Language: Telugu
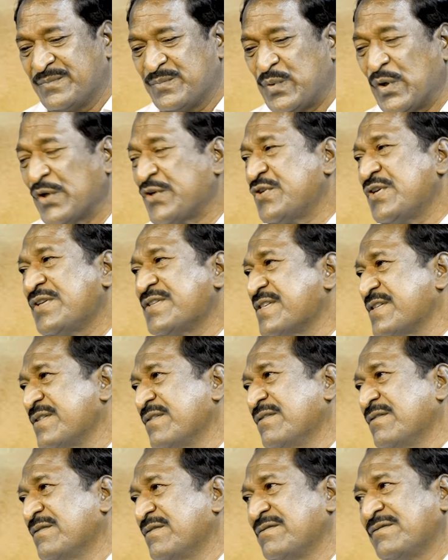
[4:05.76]
ప్రొడక్షన్స్
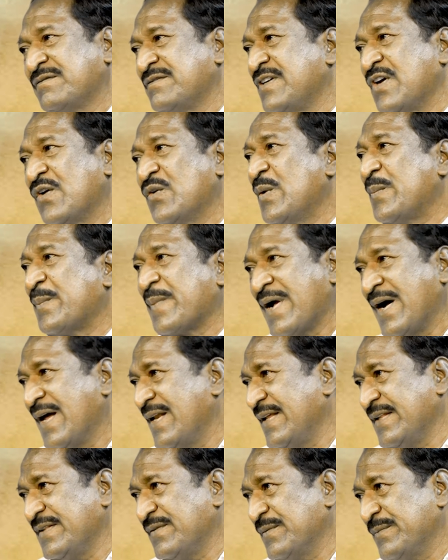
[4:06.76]
డెవలప్
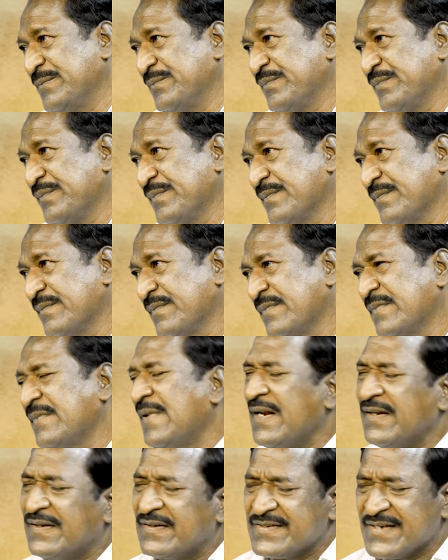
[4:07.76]
కాలేదు
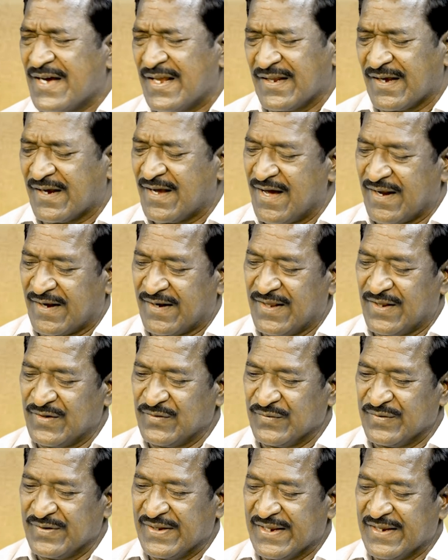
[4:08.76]
దానికి చాలా
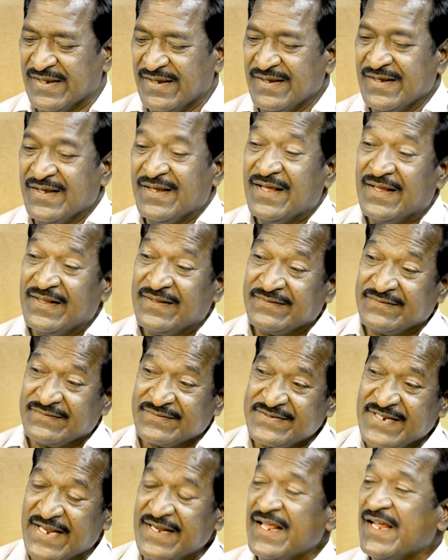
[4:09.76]
కారణాలు ఉన్నాయి
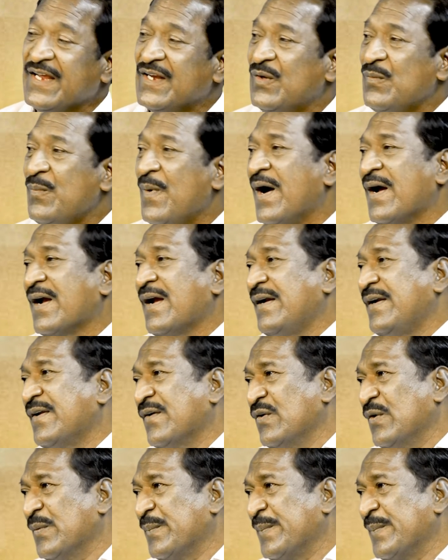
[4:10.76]
చెన్నైలో బాగా డెవలప్